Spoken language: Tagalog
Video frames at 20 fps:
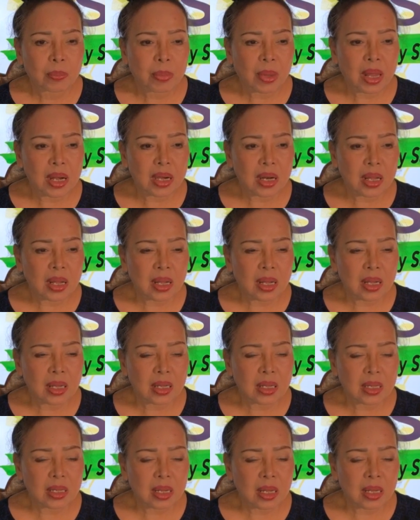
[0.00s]

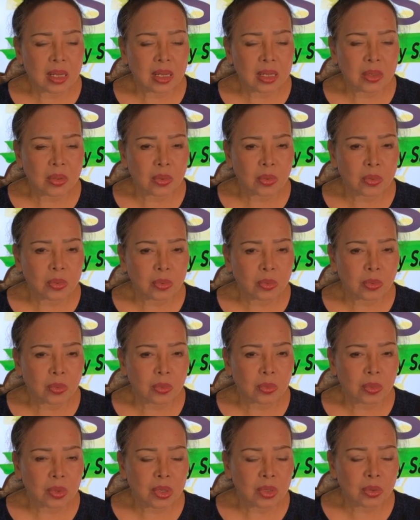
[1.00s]
para ano
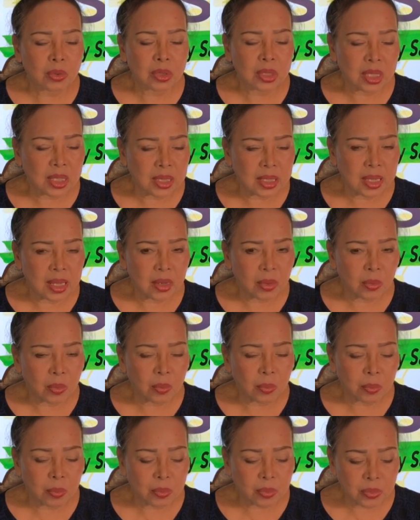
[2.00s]
kung ano didi,
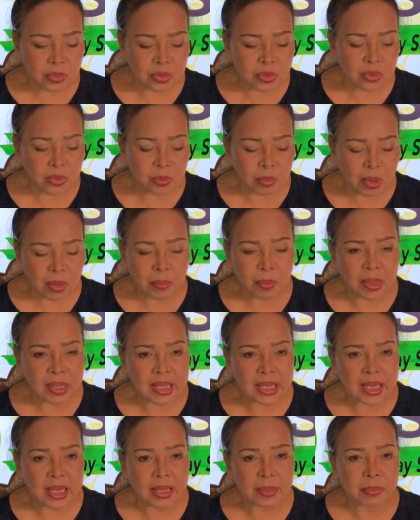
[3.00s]
kung gusto niyo
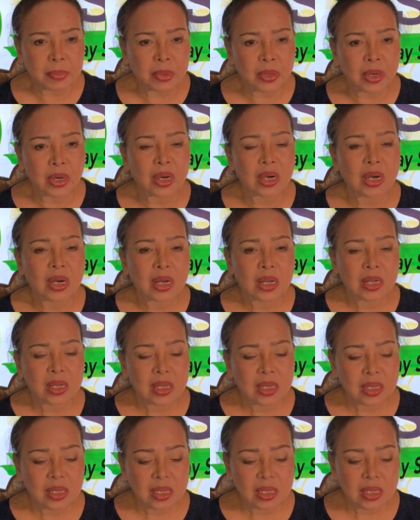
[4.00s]
magpa-deliver
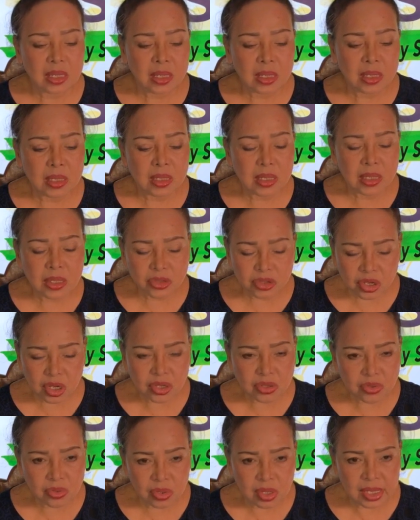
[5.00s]

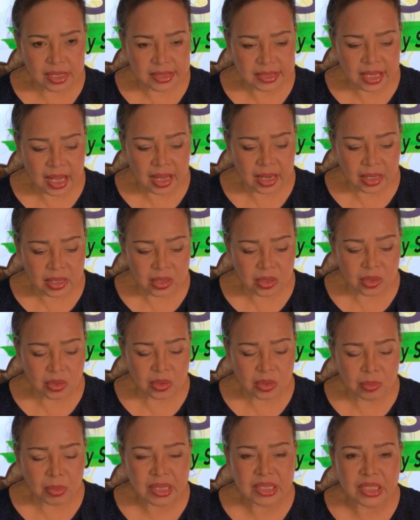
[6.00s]
i-chat nyo lang sa akin
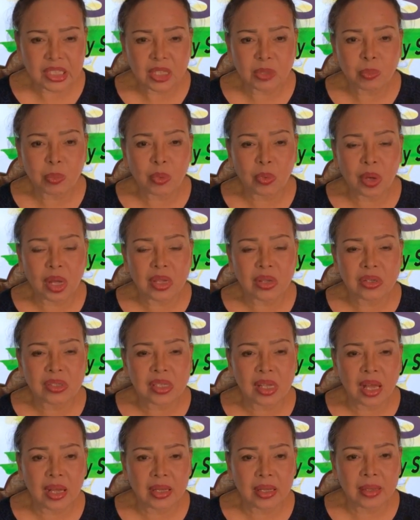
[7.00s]
yon mag-chat po kayo
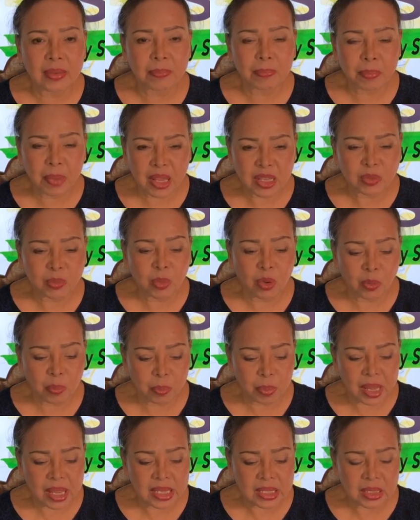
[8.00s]
sa aking Facebook
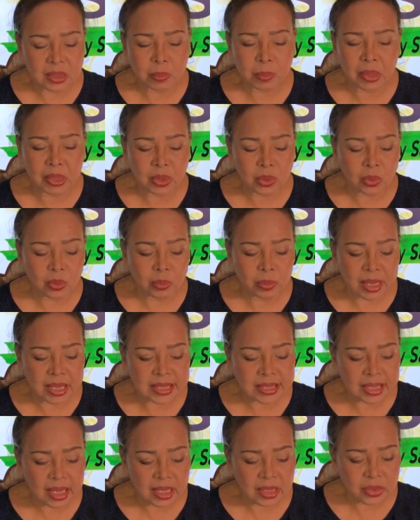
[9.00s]
page
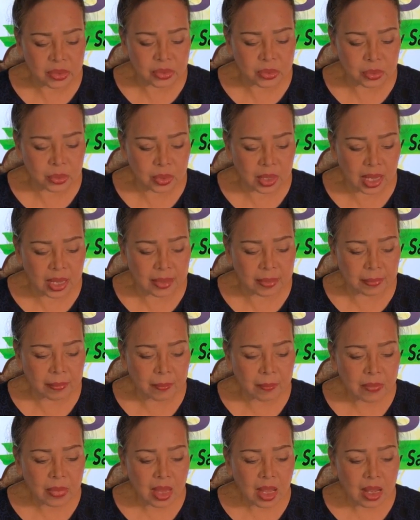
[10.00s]
Patnubay sa Kalusugan
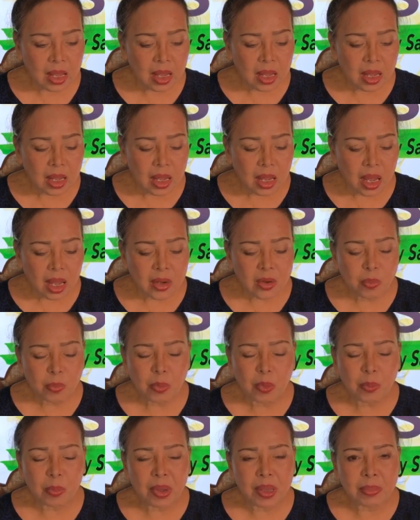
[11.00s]
ano
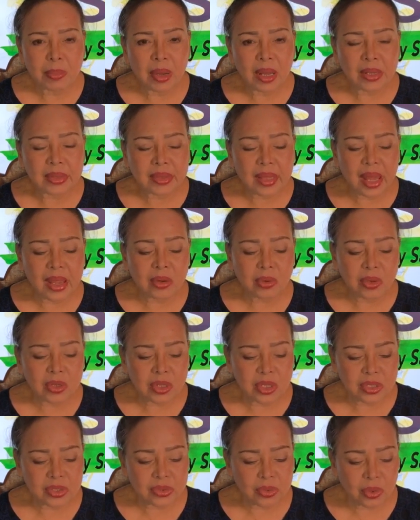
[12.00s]
po ba yung mga
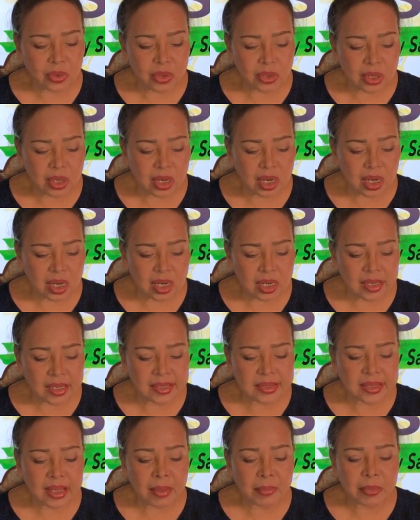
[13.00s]
thyroid disorder?
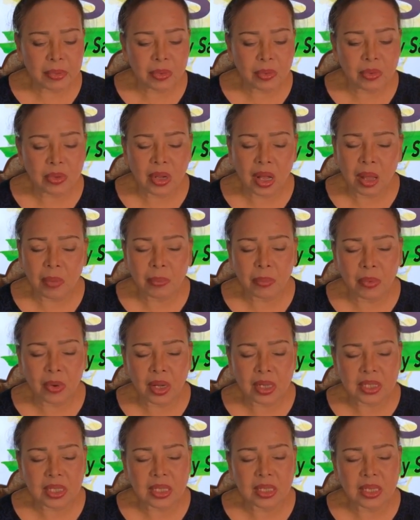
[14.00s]
Nasabi ko na nga po
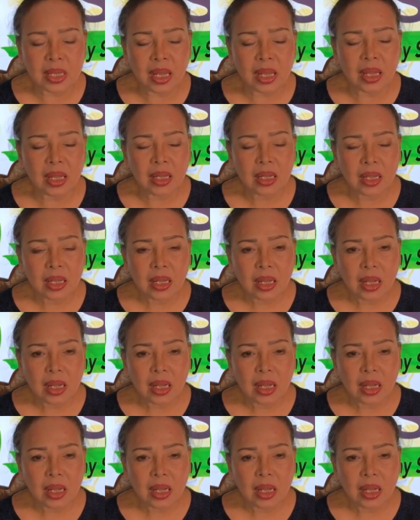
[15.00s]
kanina,